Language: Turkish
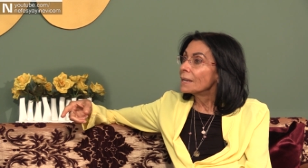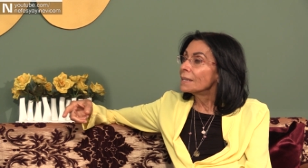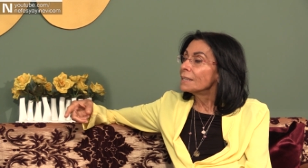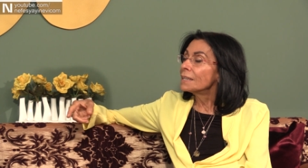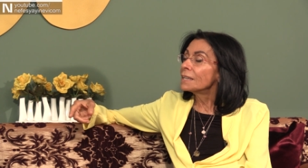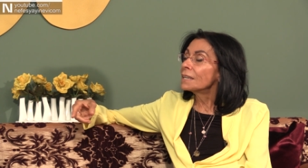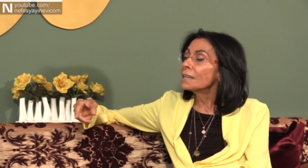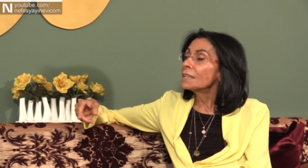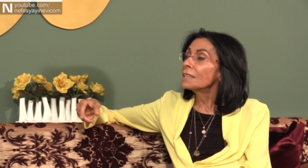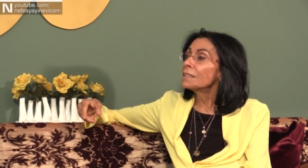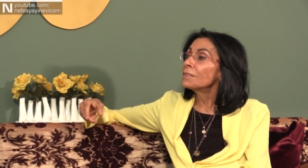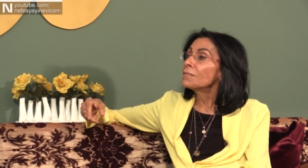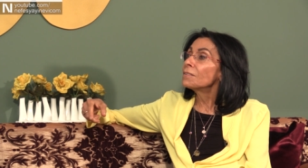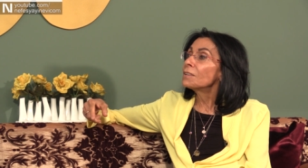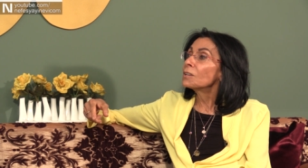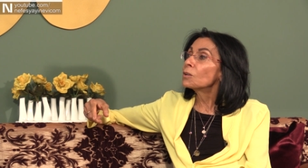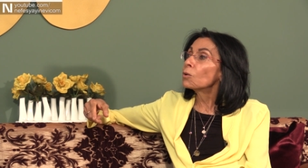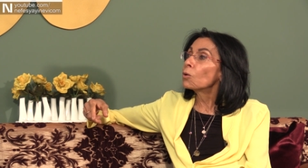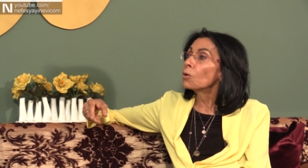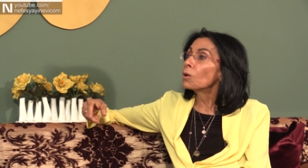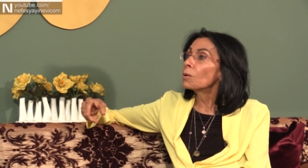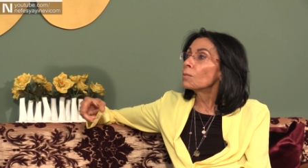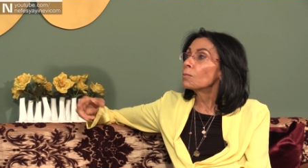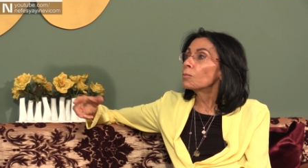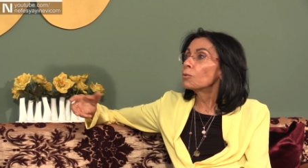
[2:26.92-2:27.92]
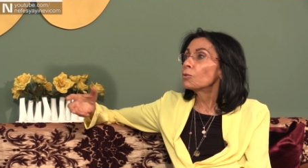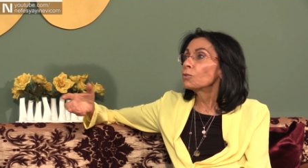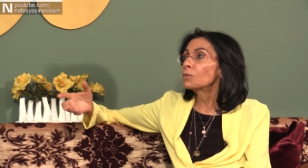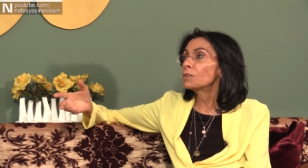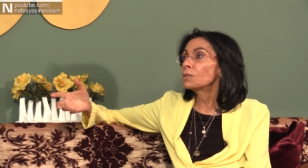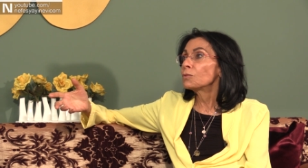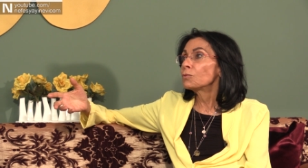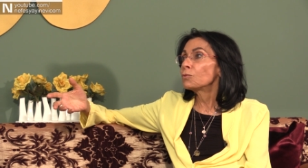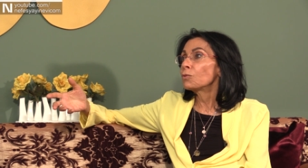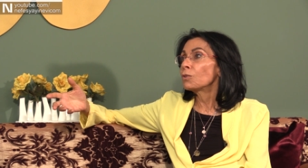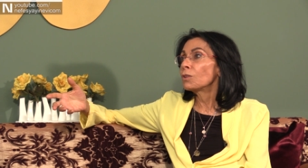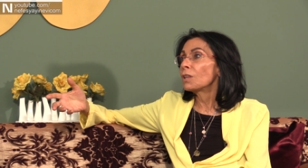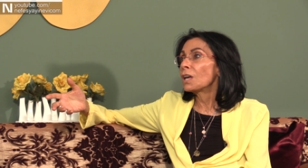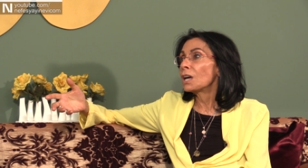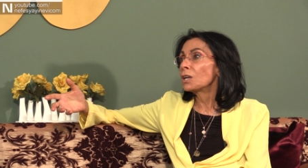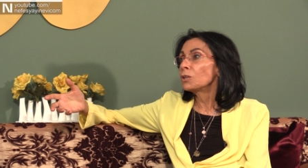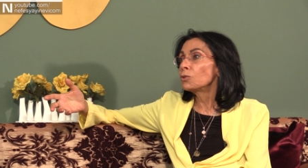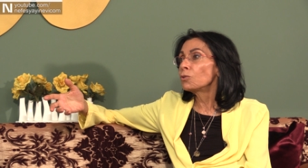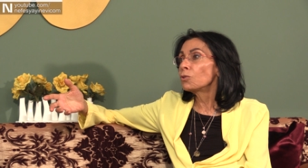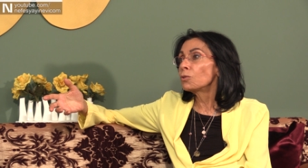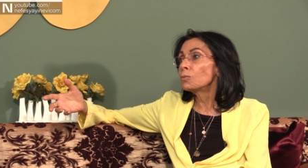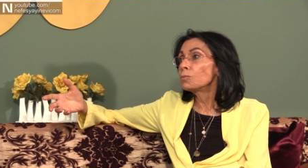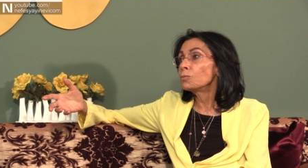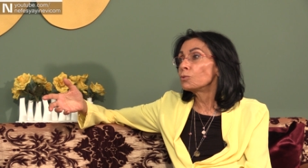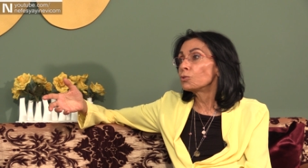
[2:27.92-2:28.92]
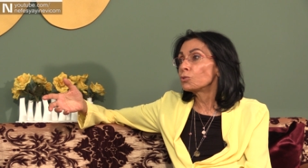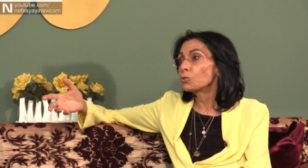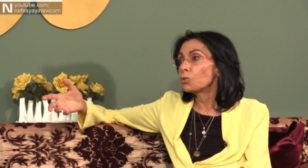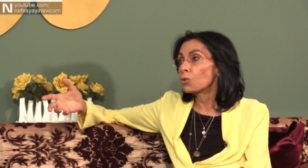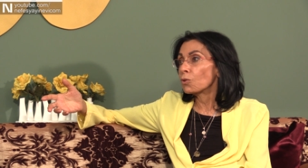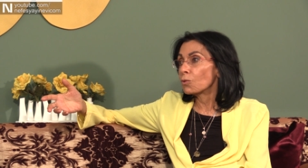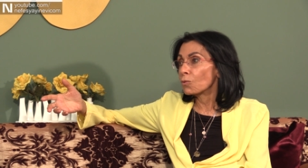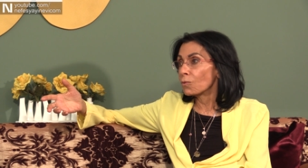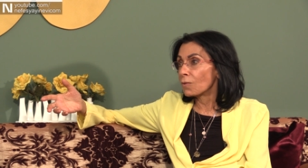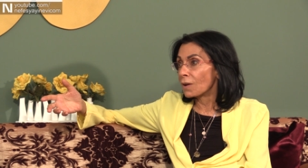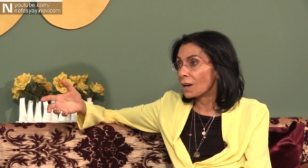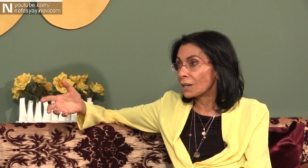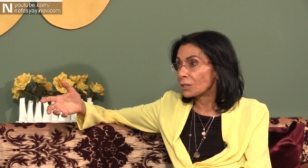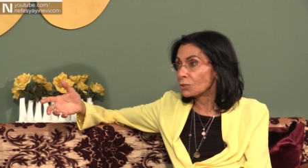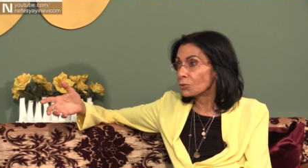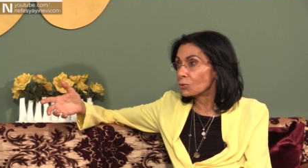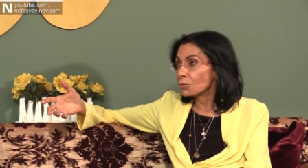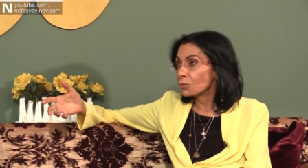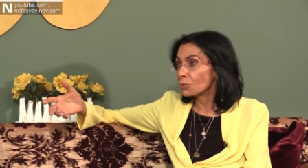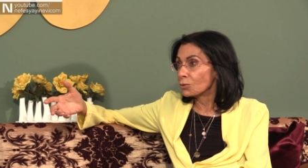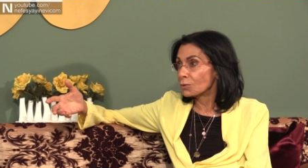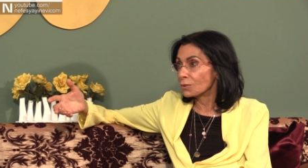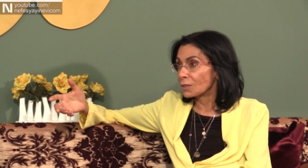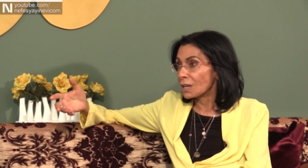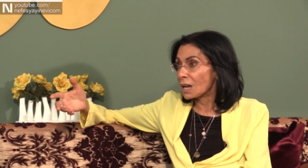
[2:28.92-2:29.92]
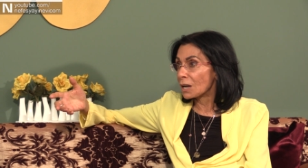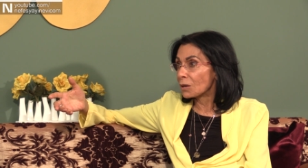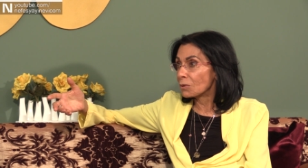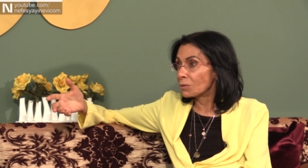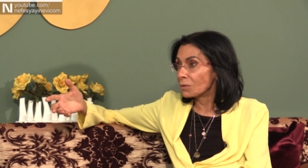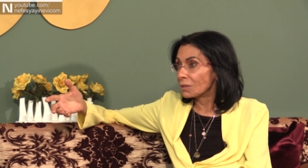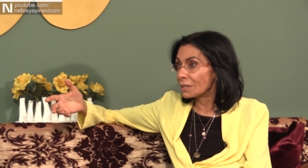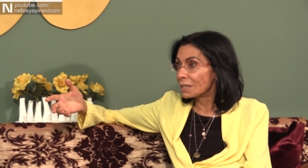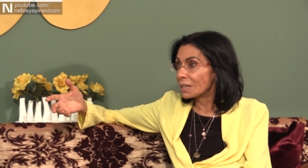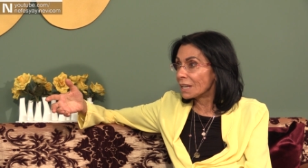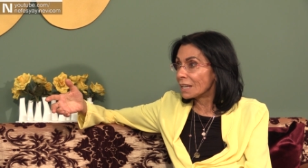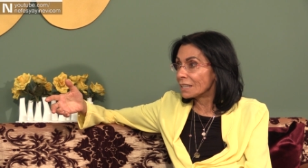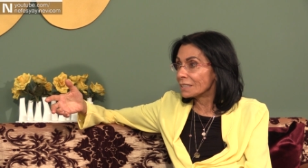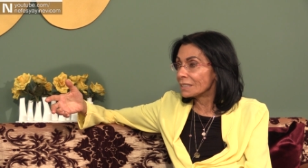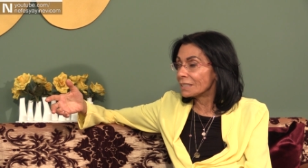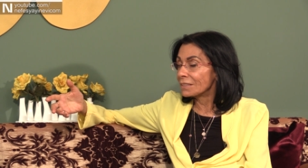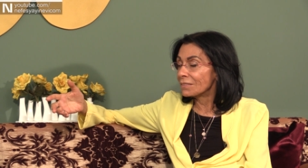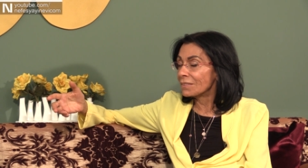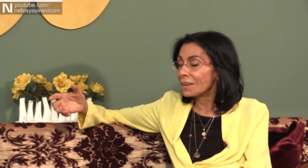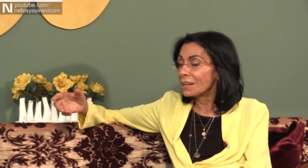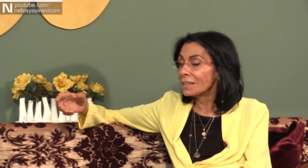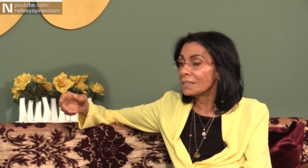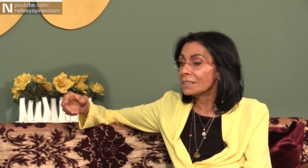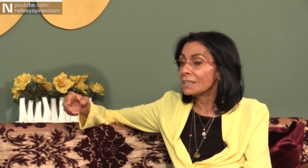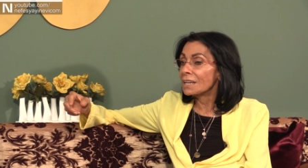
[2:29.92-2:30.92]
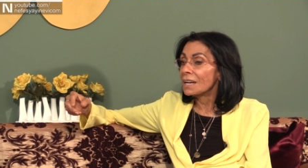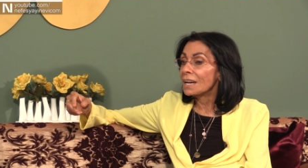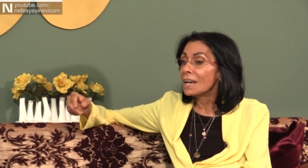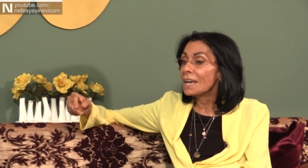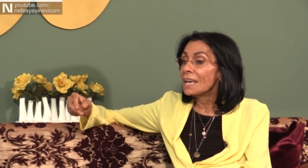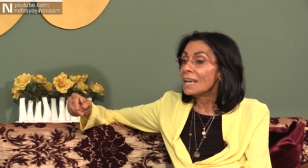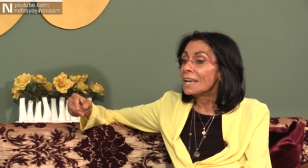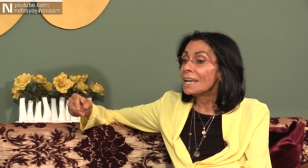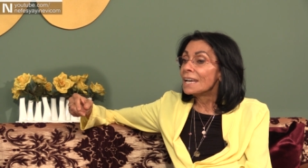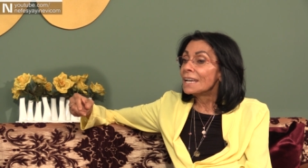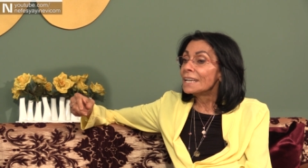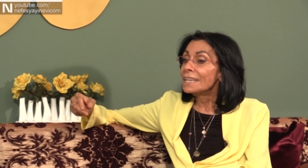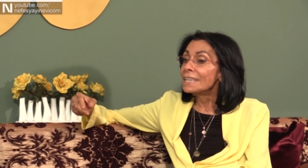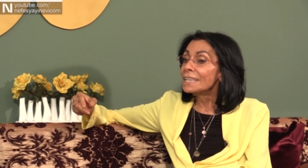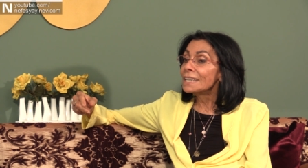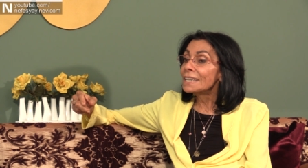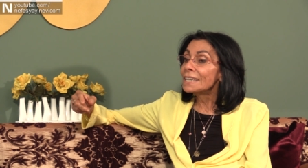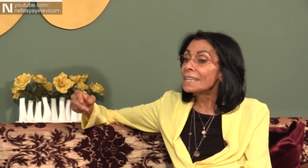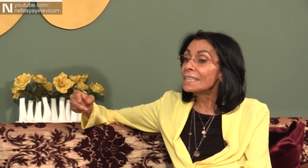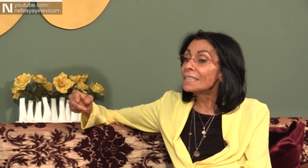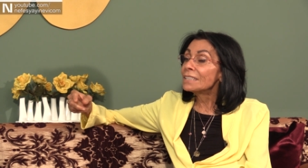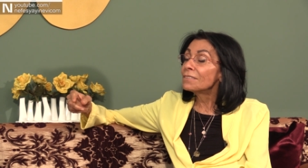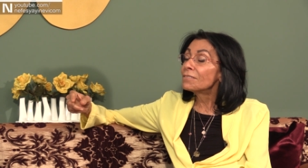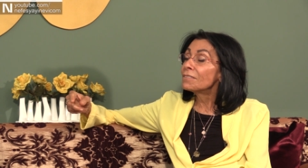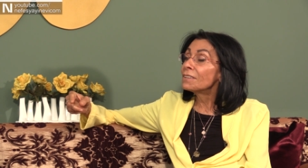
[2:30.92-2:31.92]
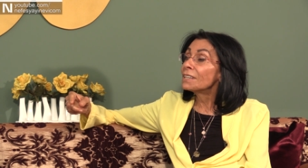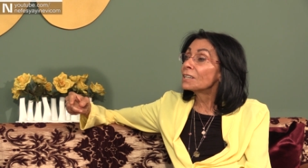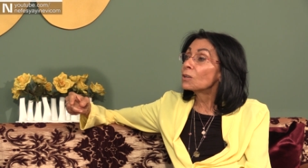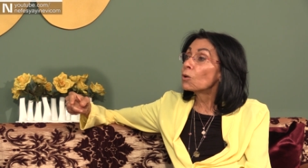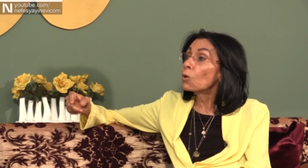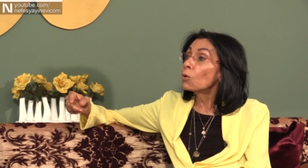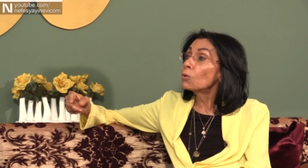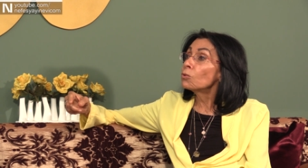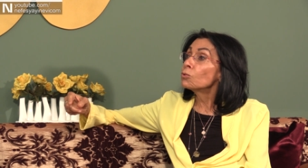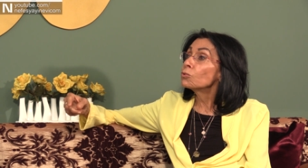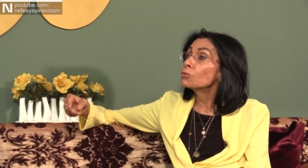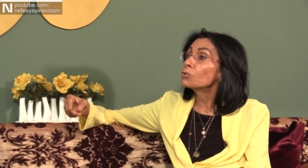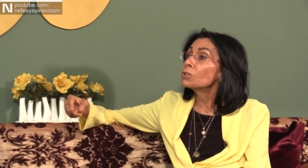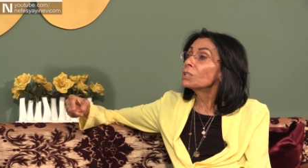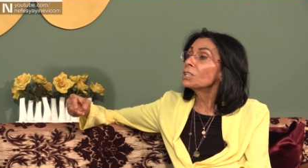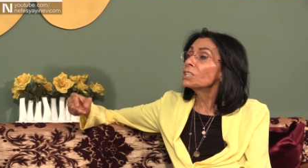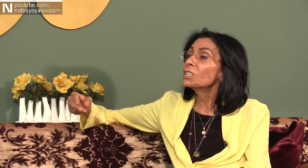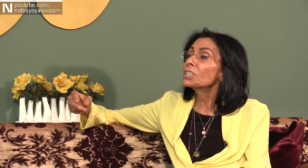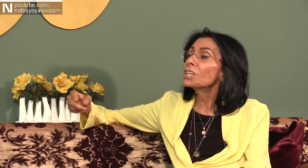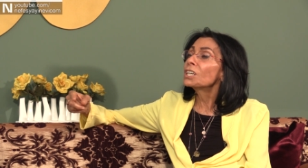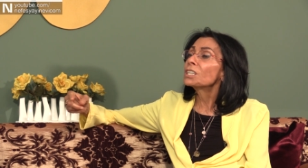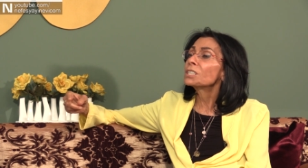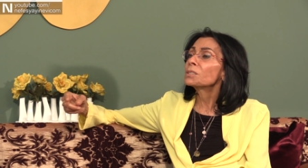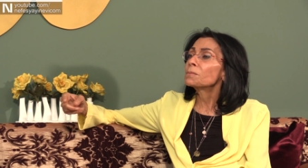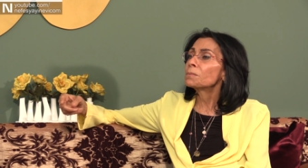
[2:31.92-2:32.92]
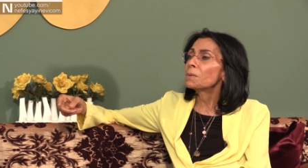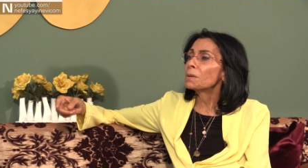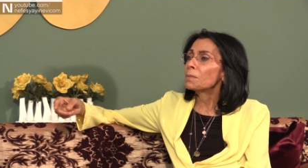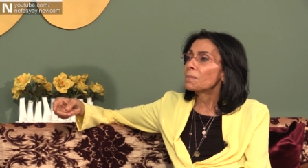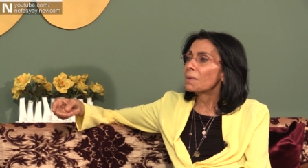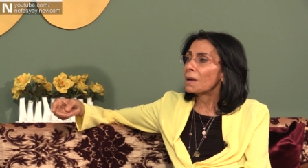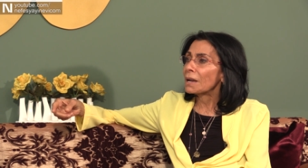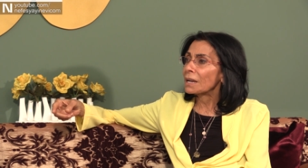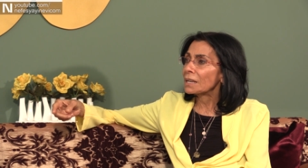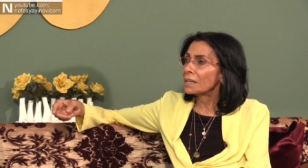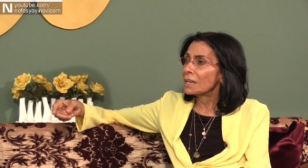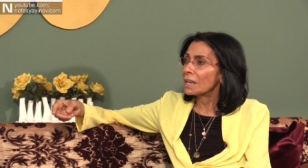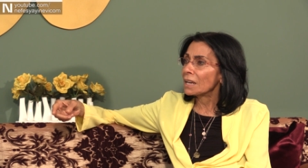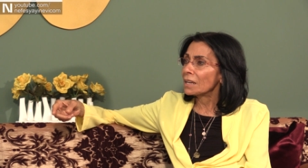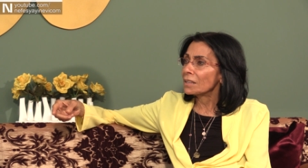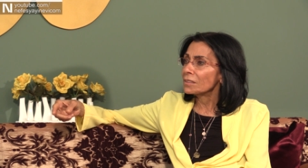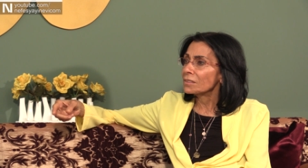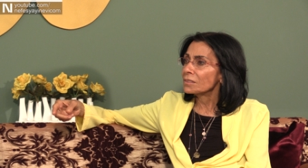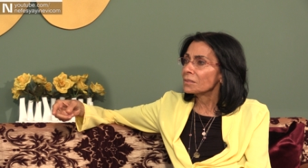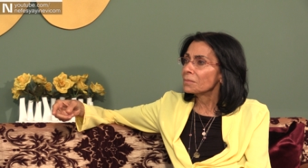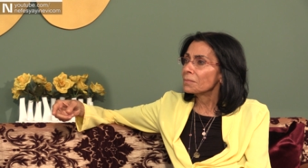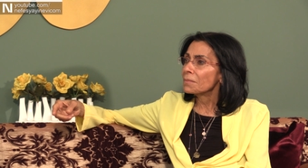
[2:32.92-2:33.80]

Negatiflik olan pozitif olan yok mu? Çok var. Çok güzel kullanan da var da negatiflik oluşuna şaşmamak lazım.